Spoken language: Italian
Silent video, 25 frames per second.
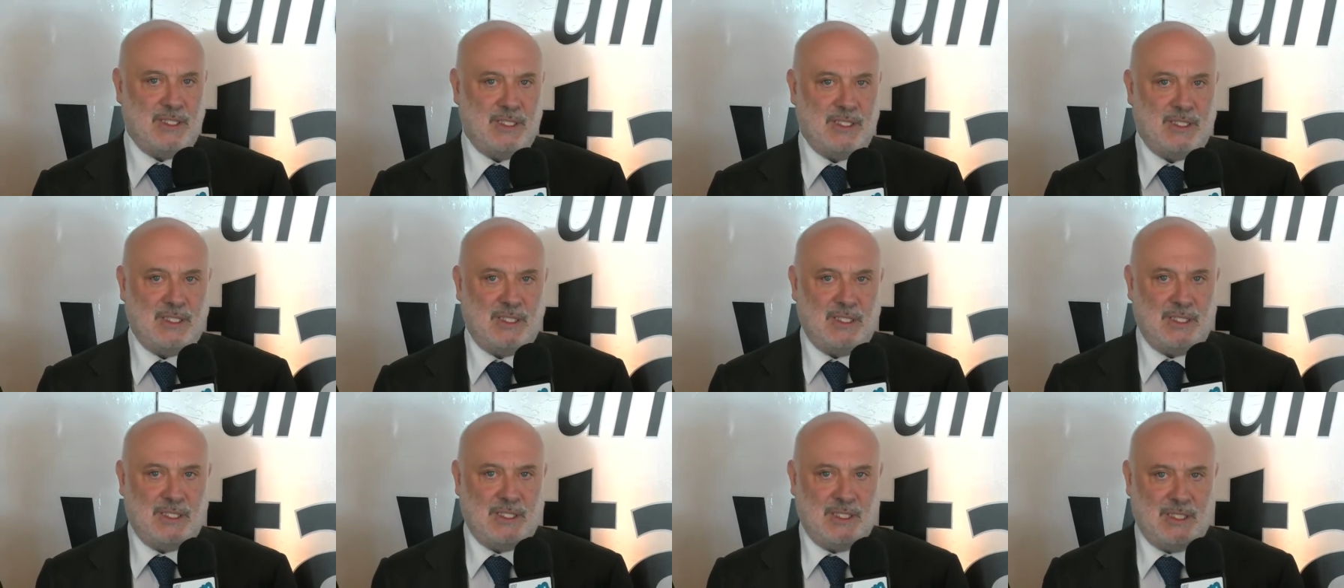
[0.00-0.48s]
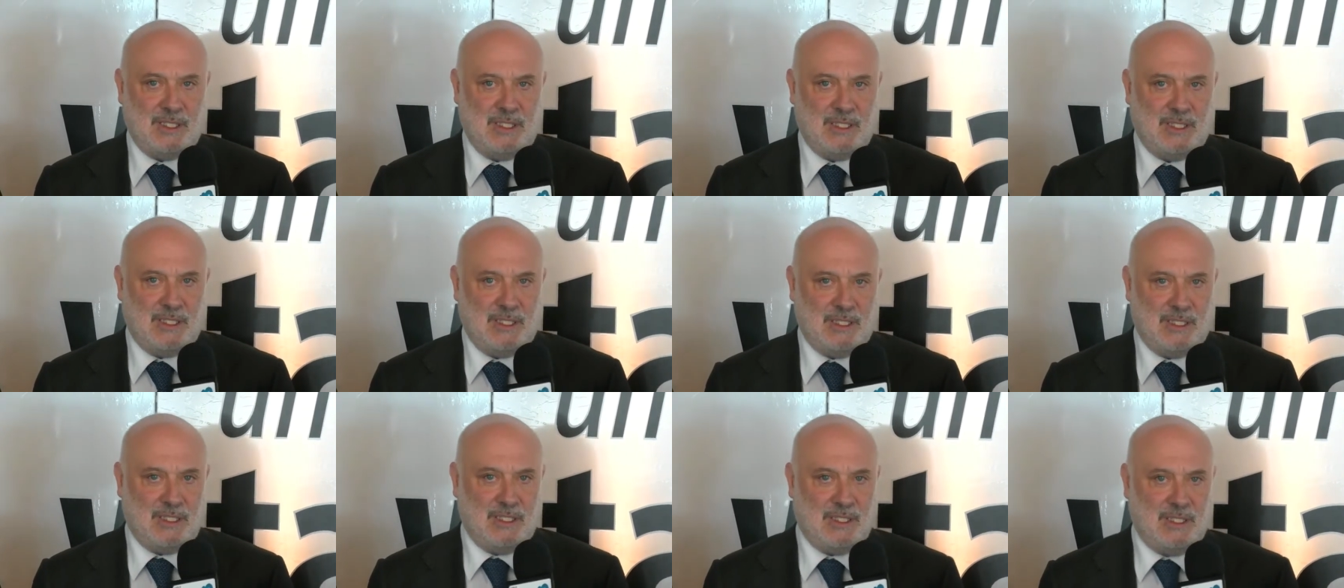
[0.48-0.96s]

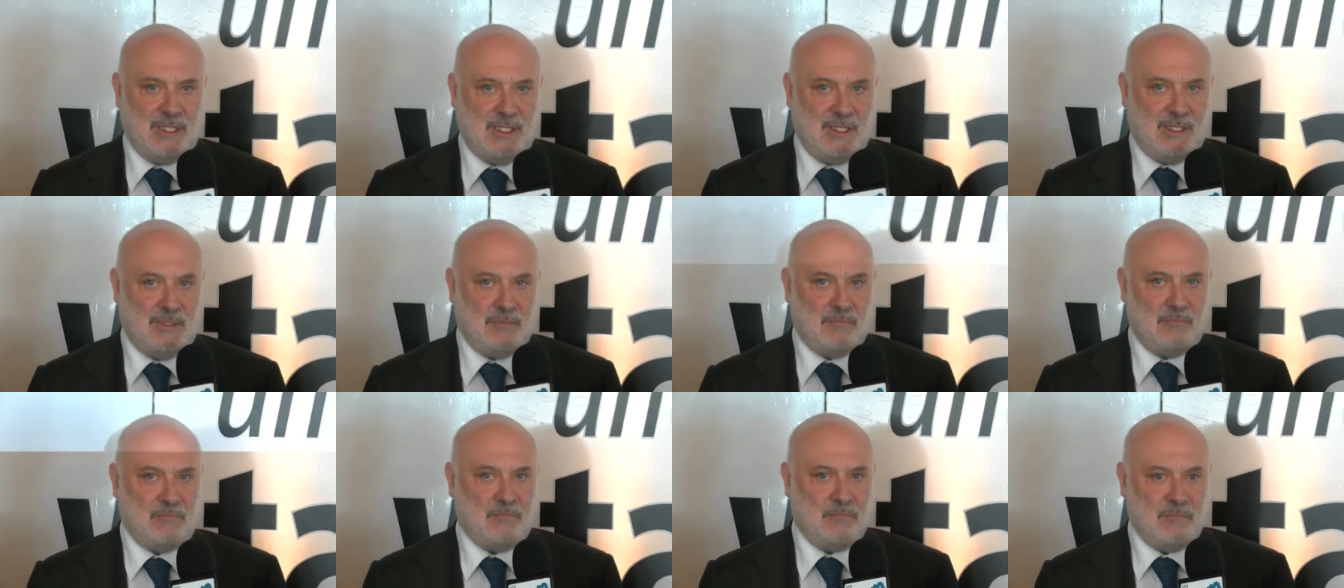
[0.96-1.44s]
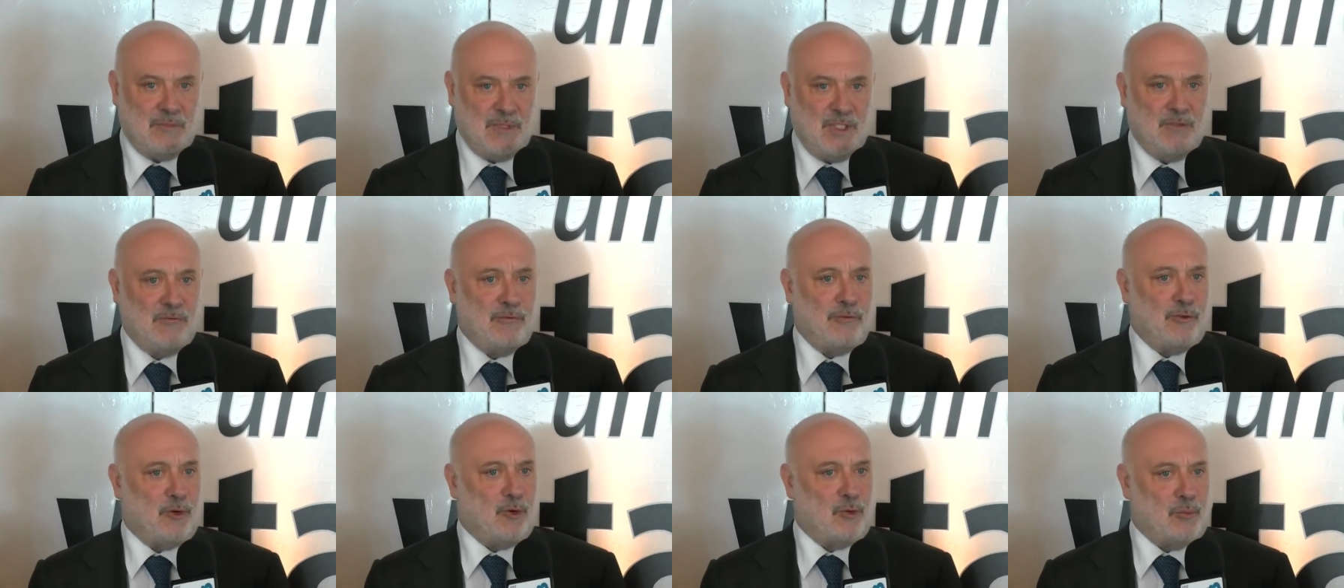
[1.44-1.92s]
di mh,
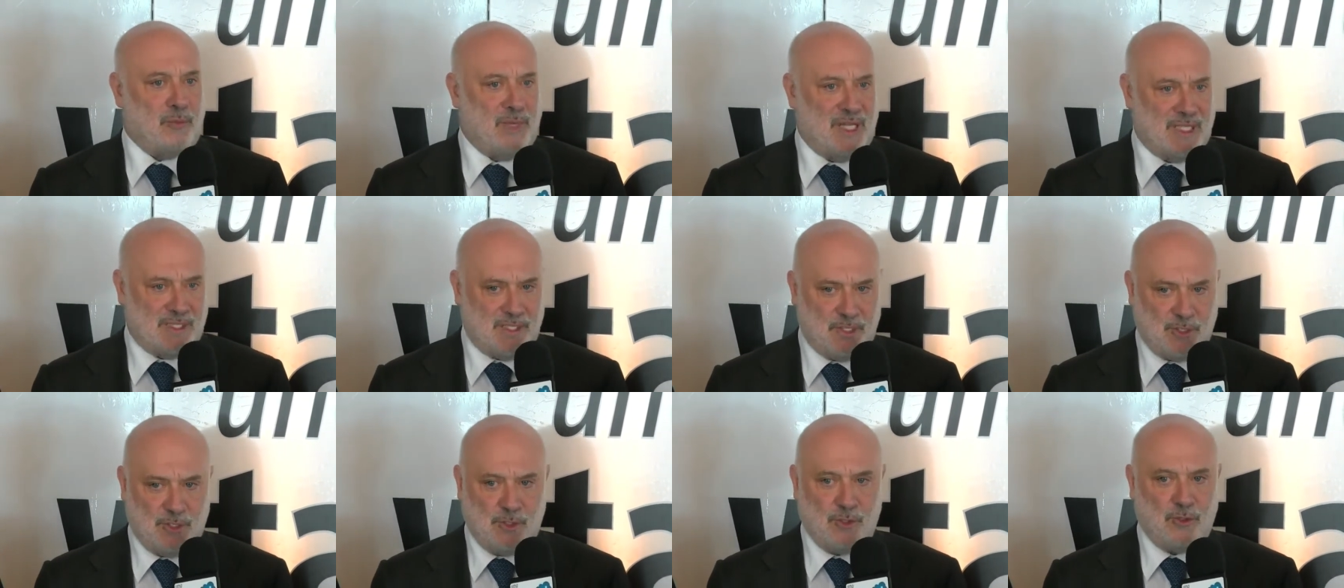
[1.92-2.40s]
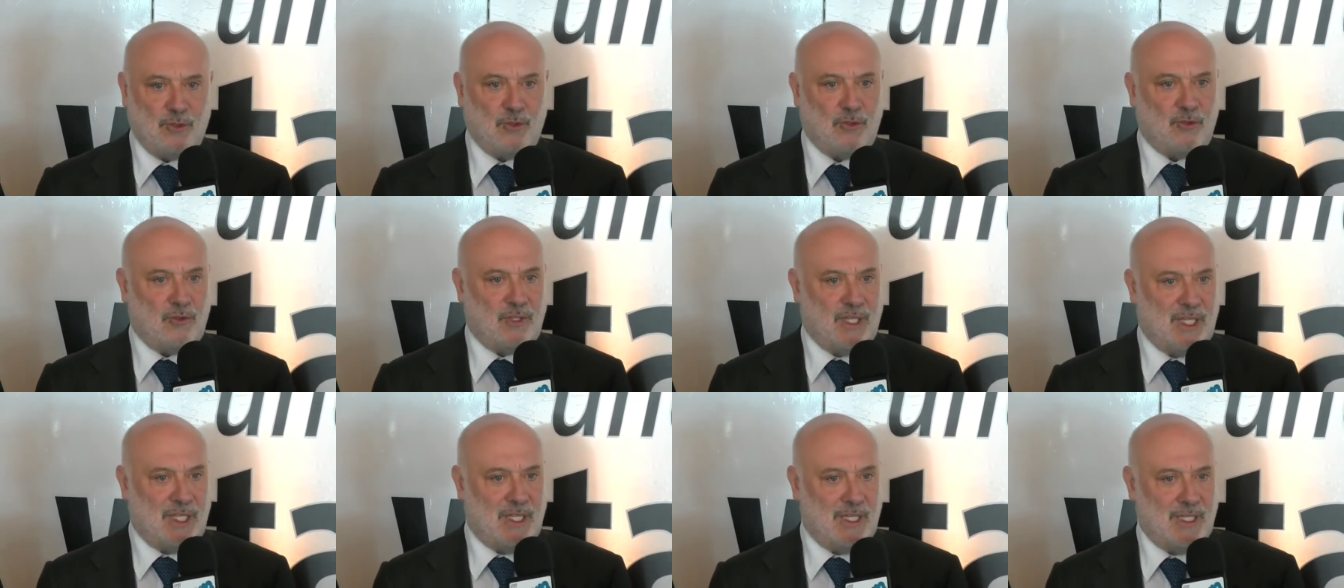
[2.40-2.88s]

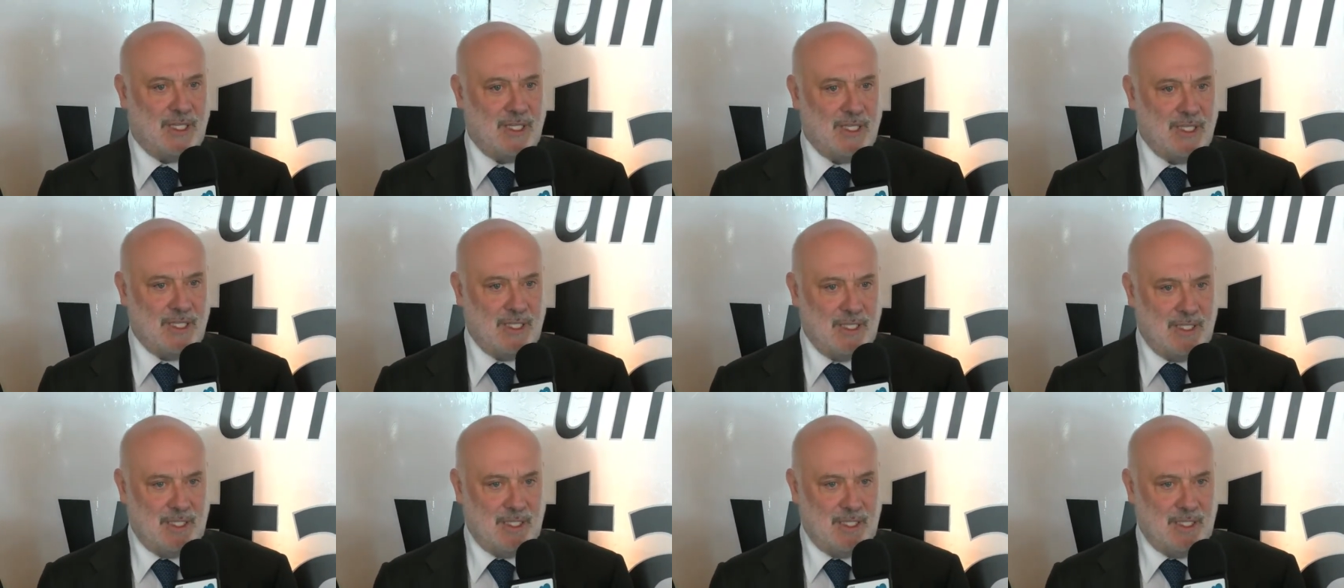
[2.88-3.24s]
informazione